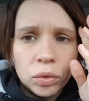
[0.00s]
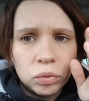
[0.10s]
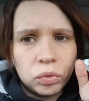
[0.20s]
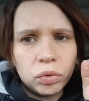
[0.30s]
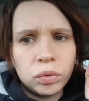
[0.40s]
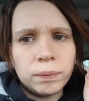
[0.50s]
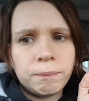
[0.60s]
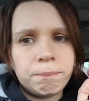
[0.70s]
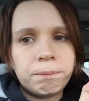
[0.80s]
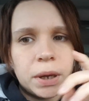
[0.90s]
Donc de,
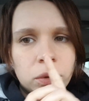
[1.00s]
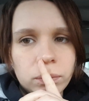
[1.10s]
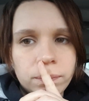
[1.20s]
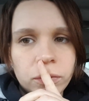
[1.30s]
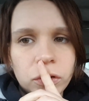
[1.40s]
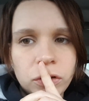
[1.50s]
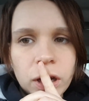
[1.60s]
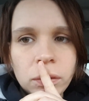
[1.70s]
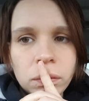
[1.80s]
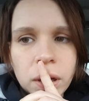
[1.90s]
pardon, de
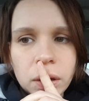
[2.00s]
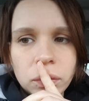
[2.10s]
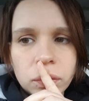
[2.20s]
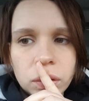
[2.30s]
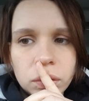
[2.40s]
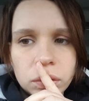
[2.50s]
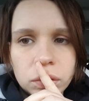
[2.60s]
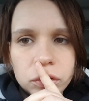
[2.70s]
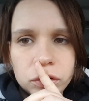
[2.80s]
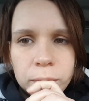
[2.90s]
Chalon à Louan,
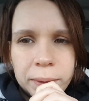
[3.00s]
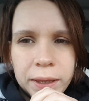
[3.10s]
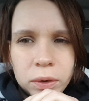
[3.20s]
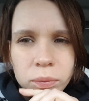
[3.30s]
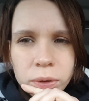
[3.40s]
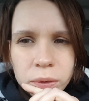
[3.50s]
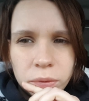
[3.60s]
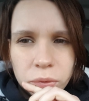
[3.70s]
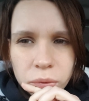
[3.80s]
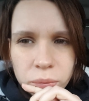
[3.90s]
je sais pas il y a combien
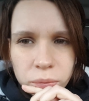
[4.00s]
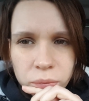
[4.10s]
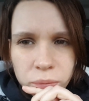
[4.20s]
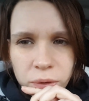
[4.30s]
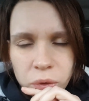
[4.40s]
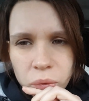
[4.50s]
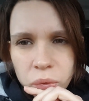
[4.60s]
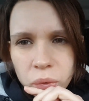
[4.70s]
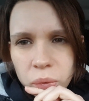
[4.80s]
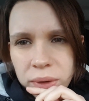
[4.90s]
de
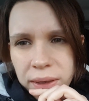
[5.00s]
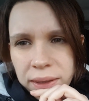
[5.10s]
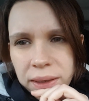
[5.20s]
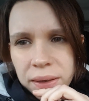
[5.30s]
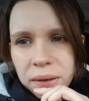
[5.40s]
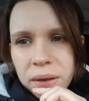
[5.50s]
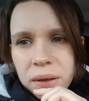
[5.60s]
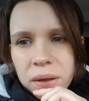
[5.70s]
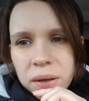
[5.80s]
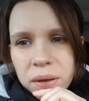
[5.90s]
minutes de route t'as dit
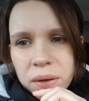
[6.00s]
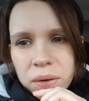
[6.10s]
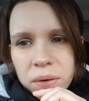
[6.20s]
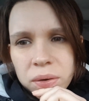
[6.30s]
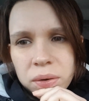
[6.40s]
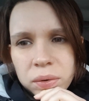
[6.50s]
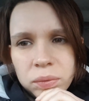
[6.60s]
Une bonne quarantaine.